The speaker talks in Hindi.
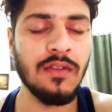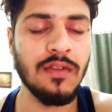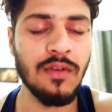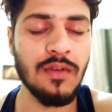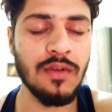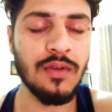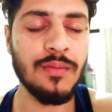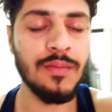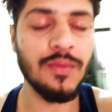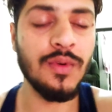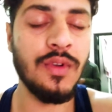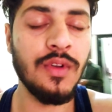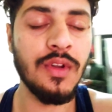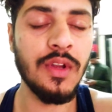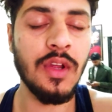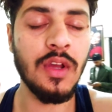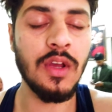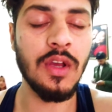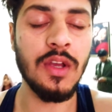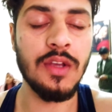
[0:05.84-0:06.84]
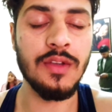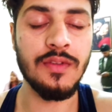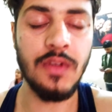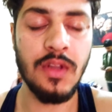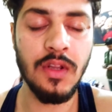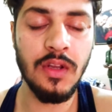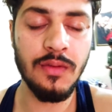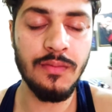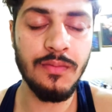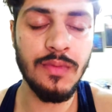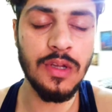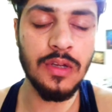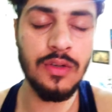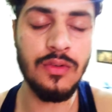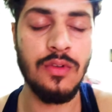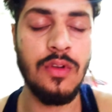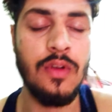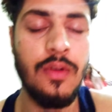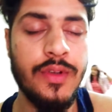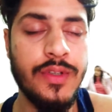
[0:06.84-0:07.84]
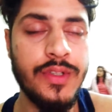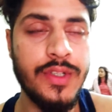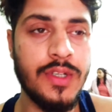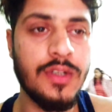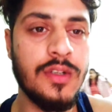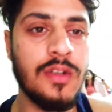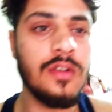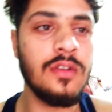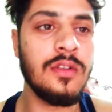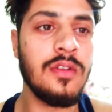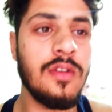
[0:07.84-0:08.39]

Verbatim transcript: गुड मॉर्निंग गाइस वेलकम बैक टू आवर चैनल